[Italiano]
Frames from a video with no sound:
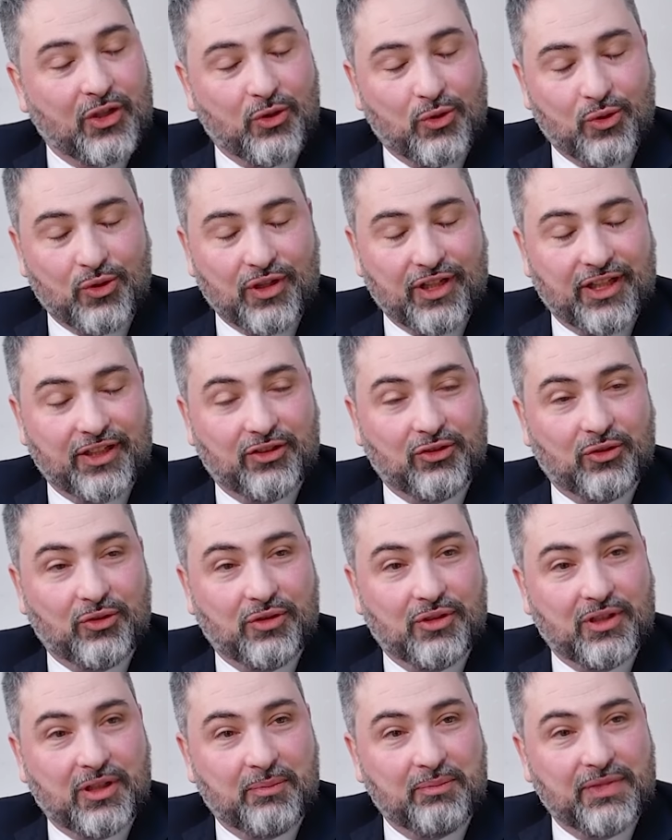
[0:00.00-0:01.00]

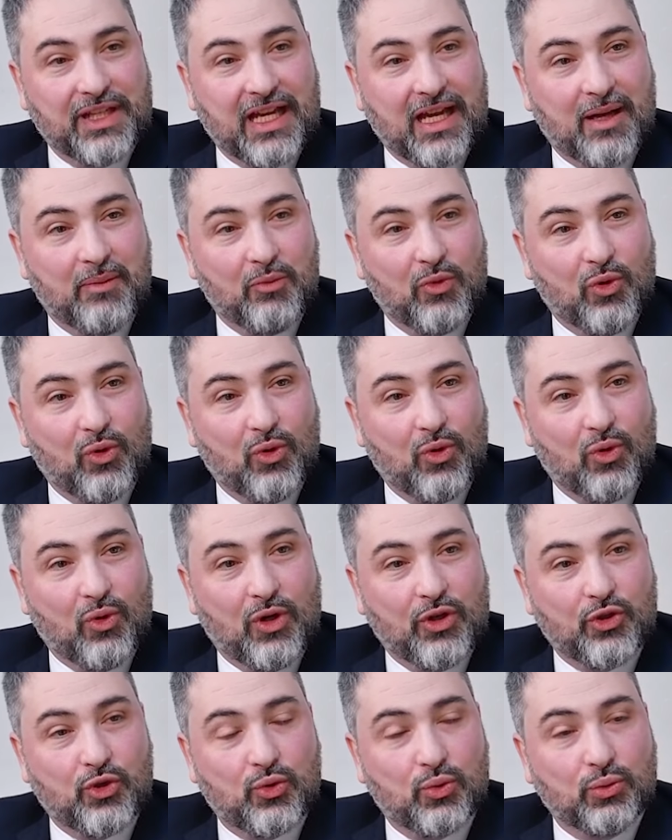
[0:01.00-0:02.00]
Corretto,
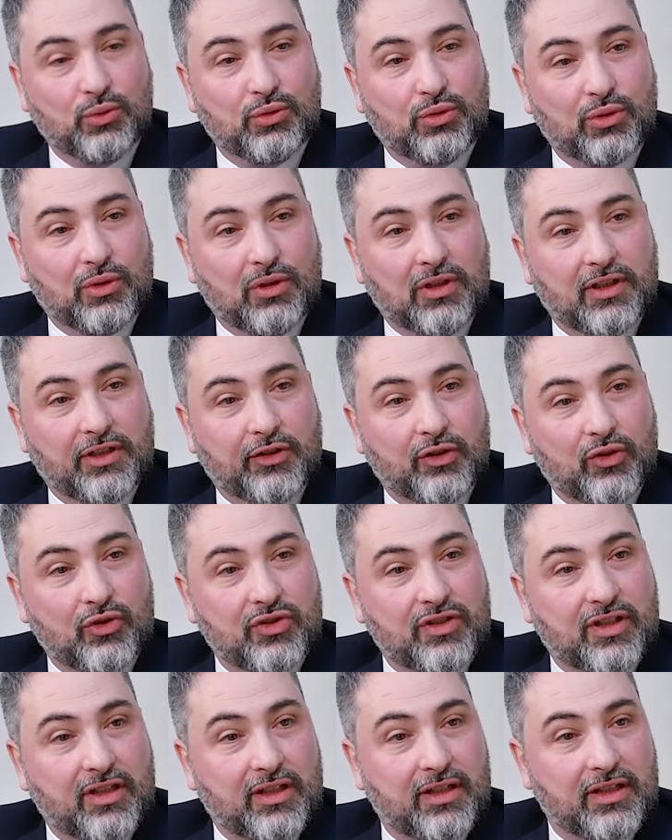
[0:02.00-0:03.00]
abbiamo aggiunto alle
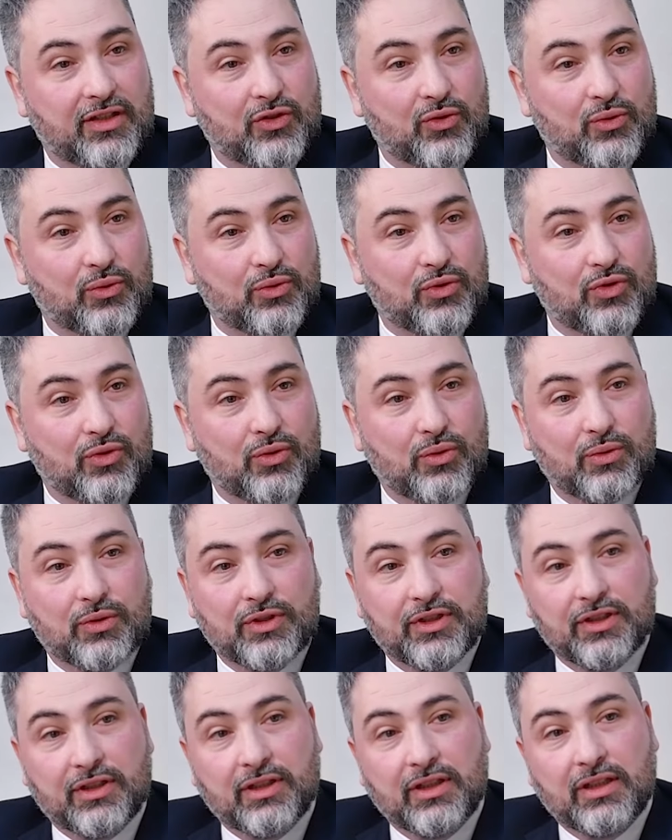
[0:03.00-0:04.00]
nostre
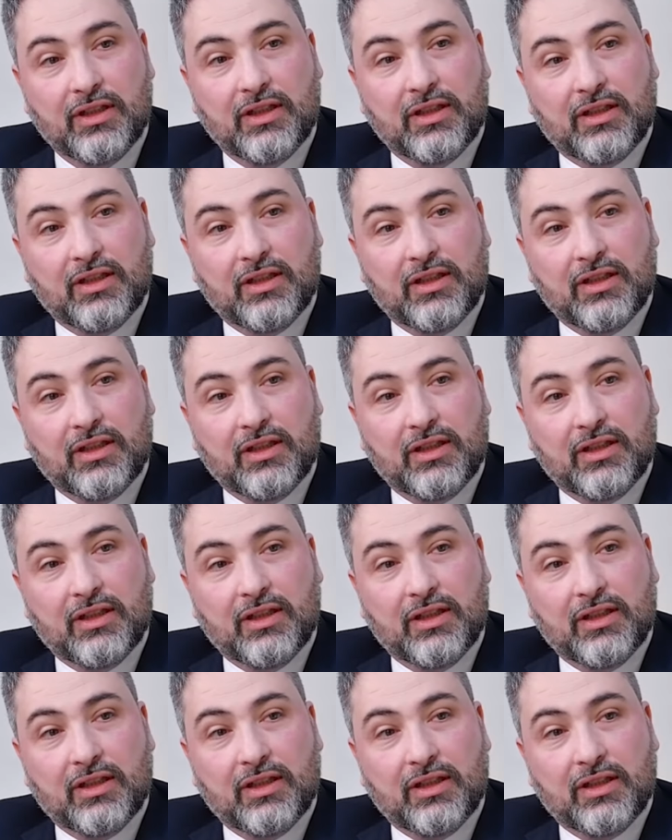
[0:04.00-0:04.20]
soluzioni